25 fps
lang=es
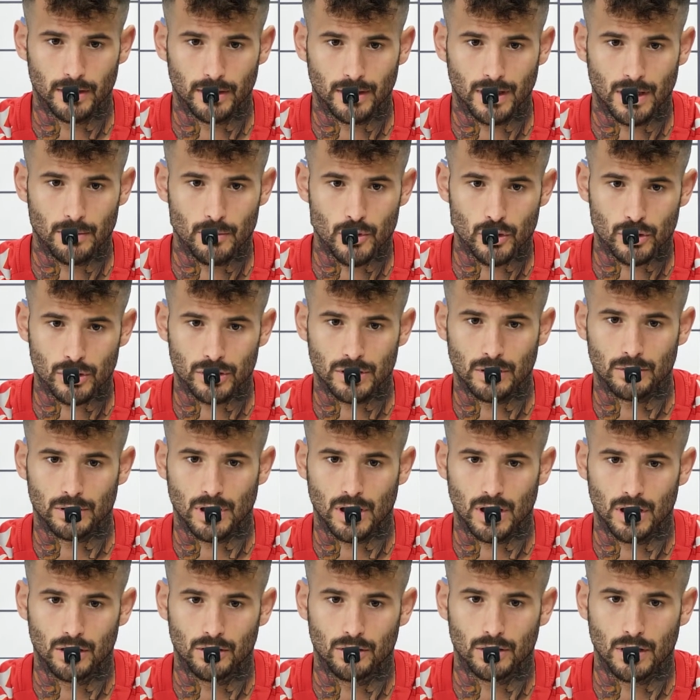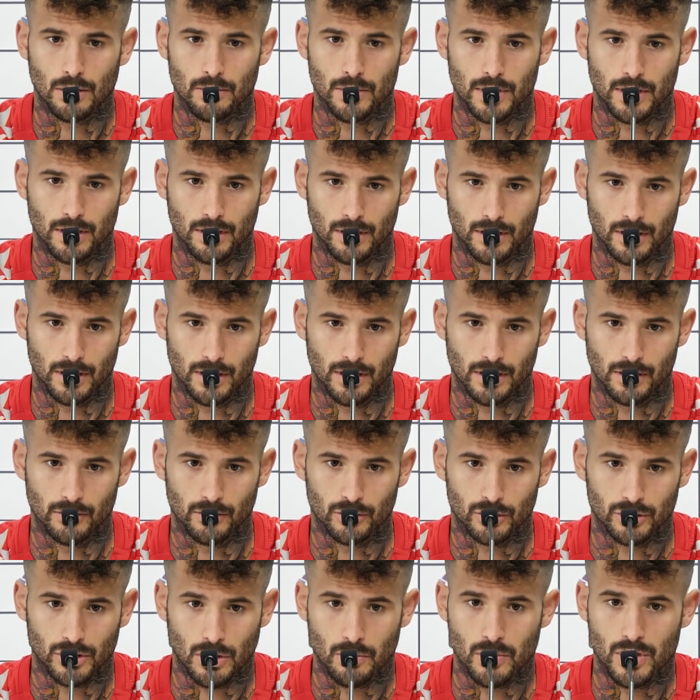cambios que estamos haciendo también
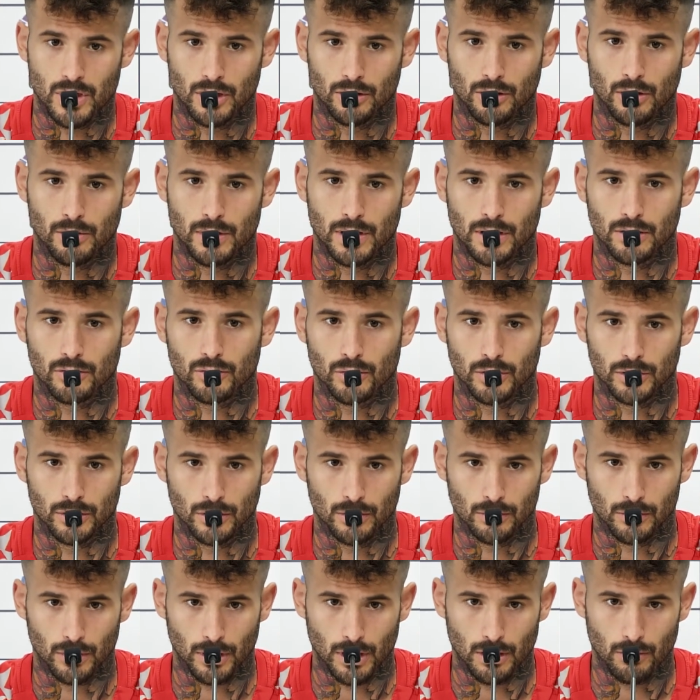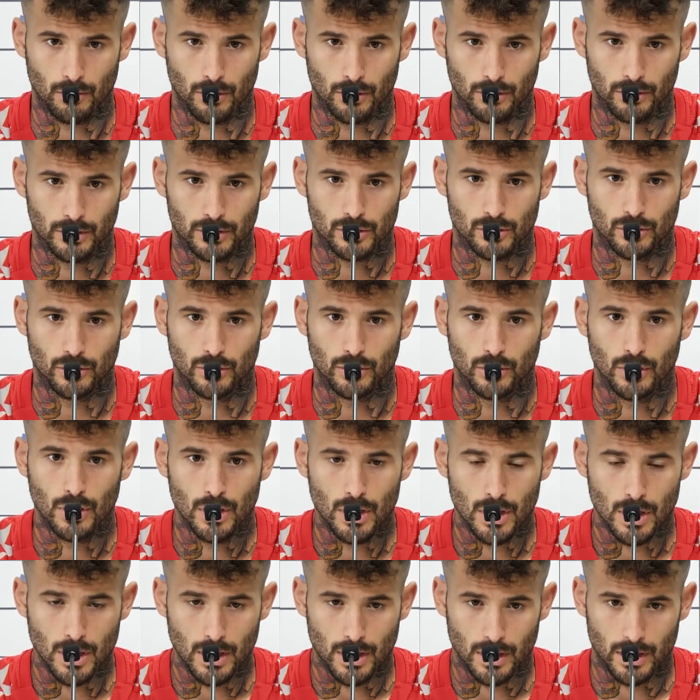nos están viniendo a bien, sobre todo porque bueno, eso
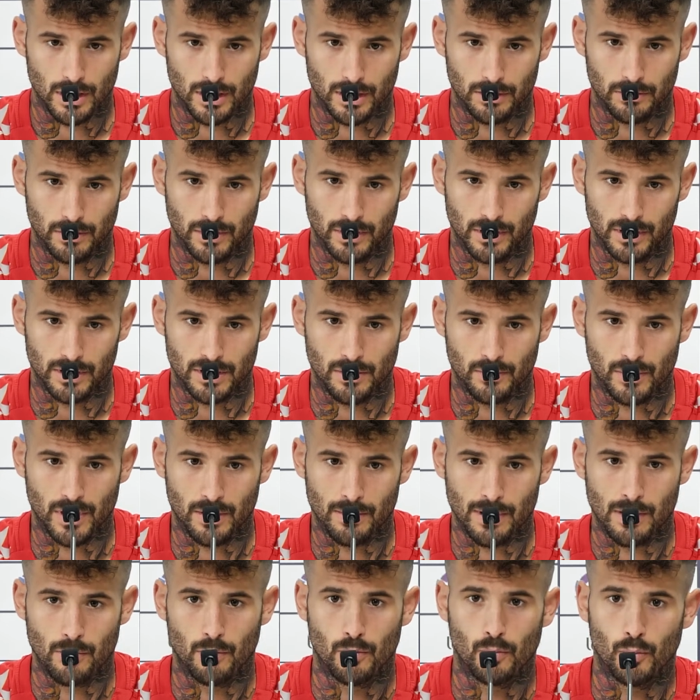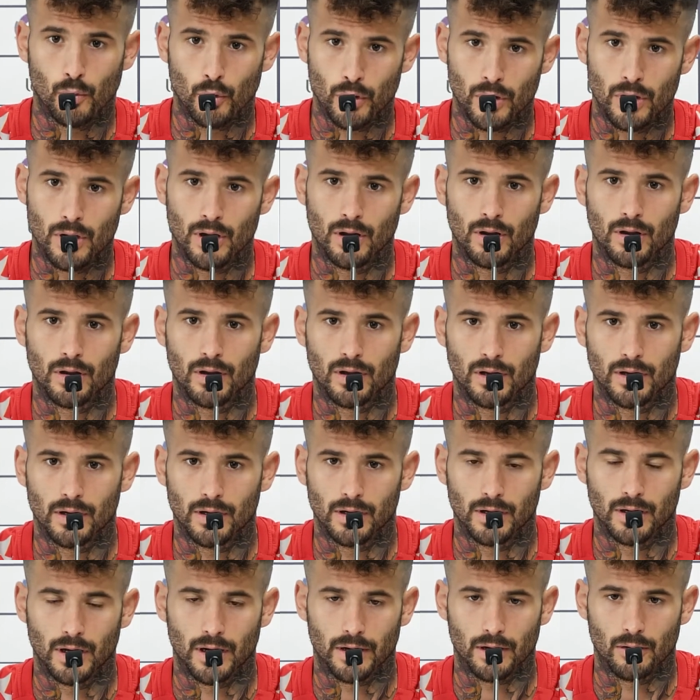siempre va muy
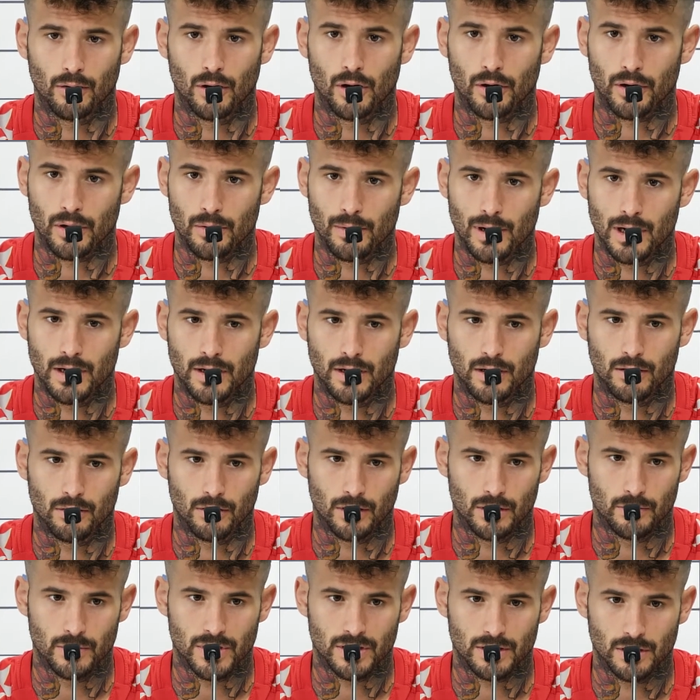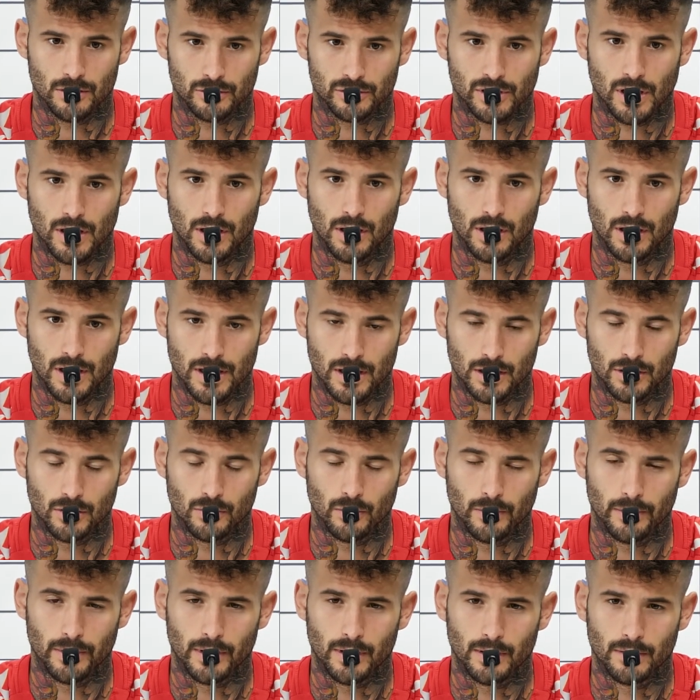arreglo al rival y creo que el míster lo está leyendo
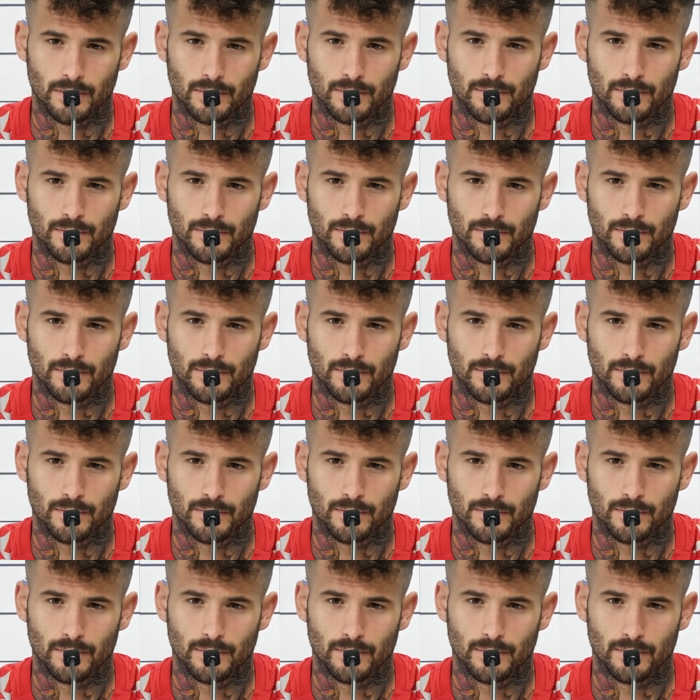muy bien.